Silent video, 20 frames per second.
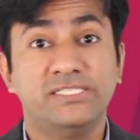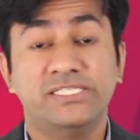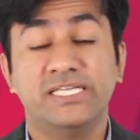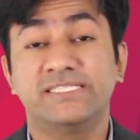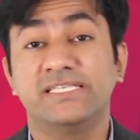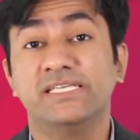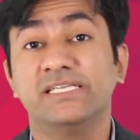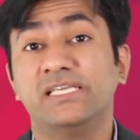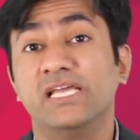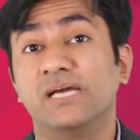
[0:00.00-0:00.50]

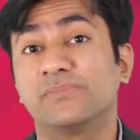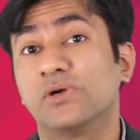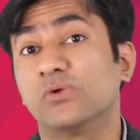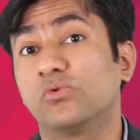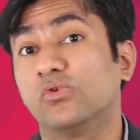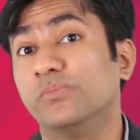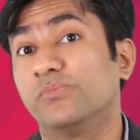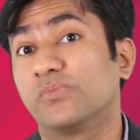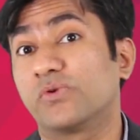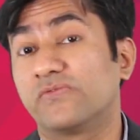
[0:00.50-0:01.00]
जैसे कि आपका
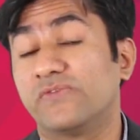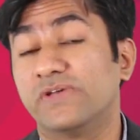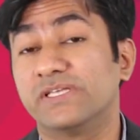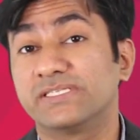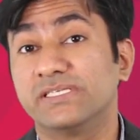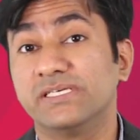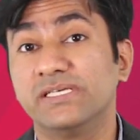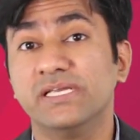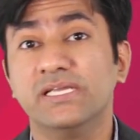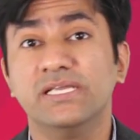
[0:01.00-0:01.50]
कोई
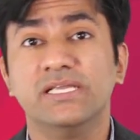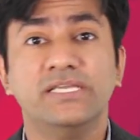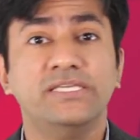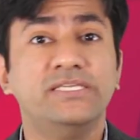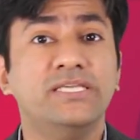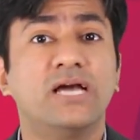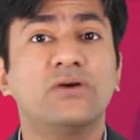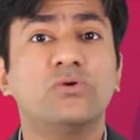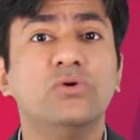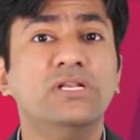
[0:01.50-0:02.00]
प्रोफेसर
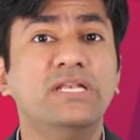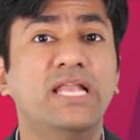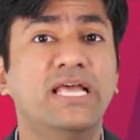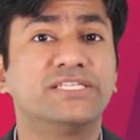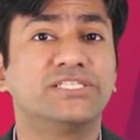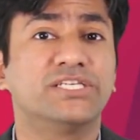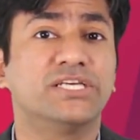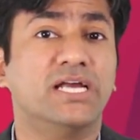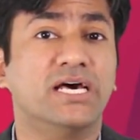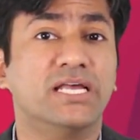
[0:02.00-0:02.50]
या कोई
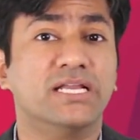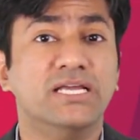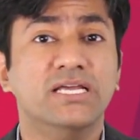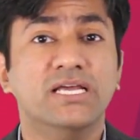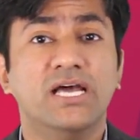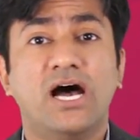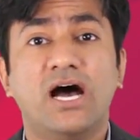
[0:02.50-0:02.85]
लेक्चरर